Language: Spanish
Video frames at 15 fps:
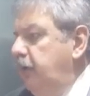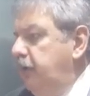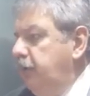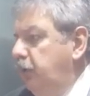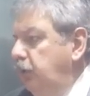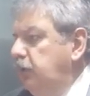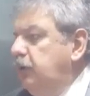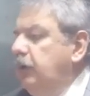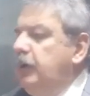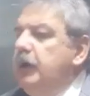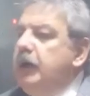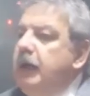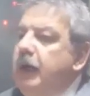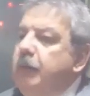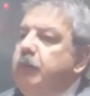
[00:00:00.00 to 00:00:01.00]
el justo
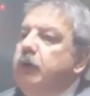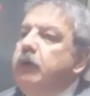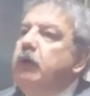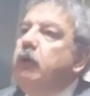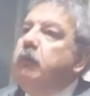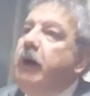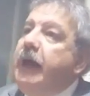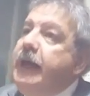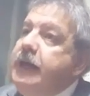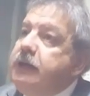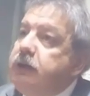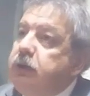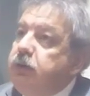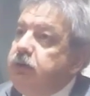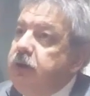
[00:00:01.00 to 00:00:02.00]
reclamo de los
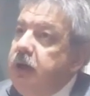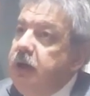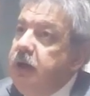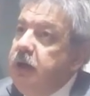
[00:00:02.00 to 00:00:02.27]
maestros,